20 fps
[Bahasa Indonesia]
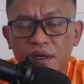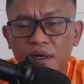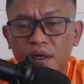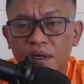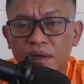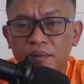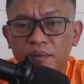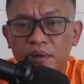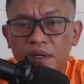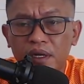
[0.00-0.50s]

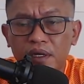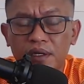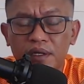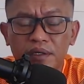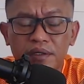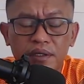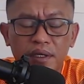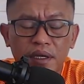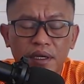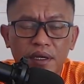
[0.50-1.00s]
apalagi
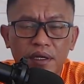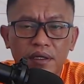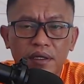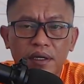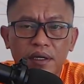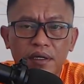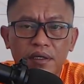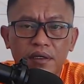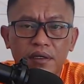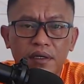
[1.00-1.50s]
saya
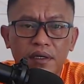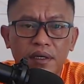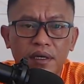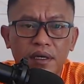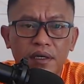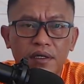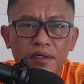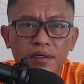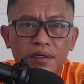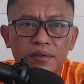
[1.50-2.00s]
lihat
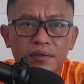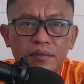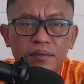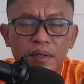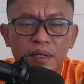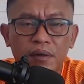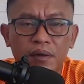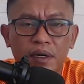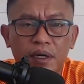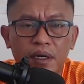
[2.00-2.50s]
dengar di situ
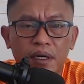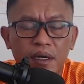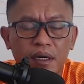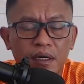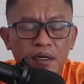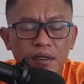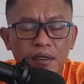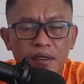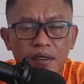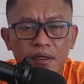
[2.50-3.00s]
bahwa
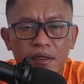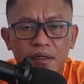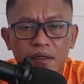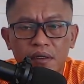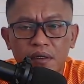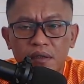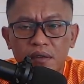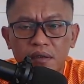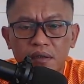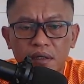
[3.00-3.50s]

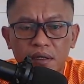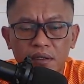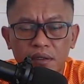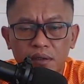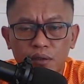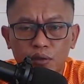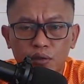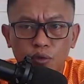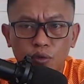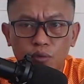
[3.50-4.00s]
ya
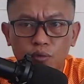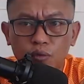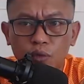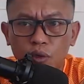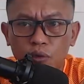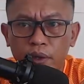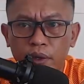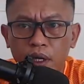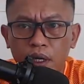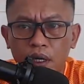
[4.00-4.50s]
di
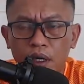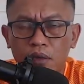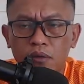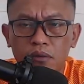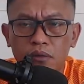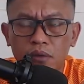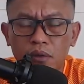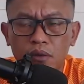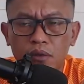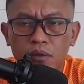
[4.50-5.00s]
grup-grup WA
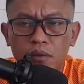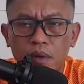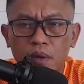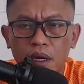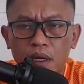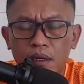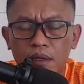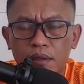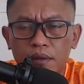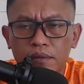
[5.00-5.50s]
itu
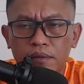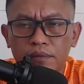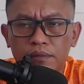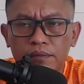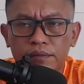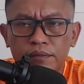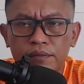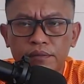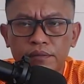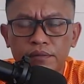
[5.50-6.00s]
tersebar
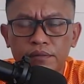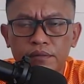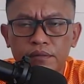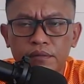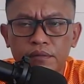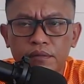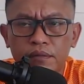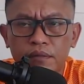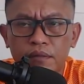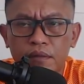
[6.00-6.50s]

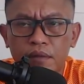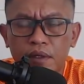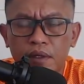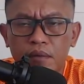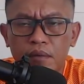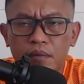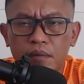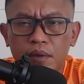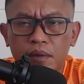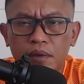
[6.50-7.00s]

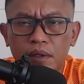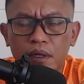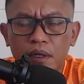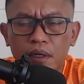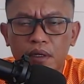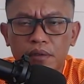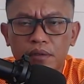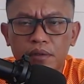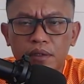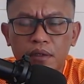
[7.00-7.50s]

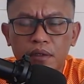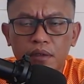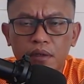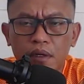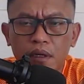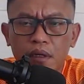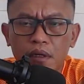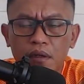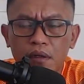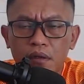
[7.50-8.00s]
bahwa
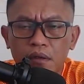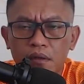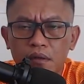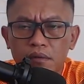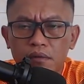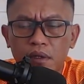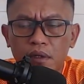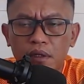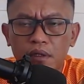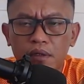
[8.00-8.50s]
Jenderal
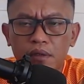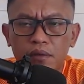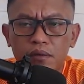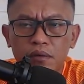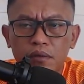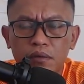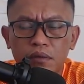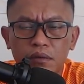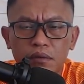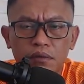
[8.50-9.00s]
TNI
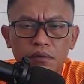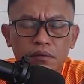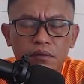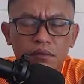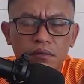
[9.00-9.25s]
Dudung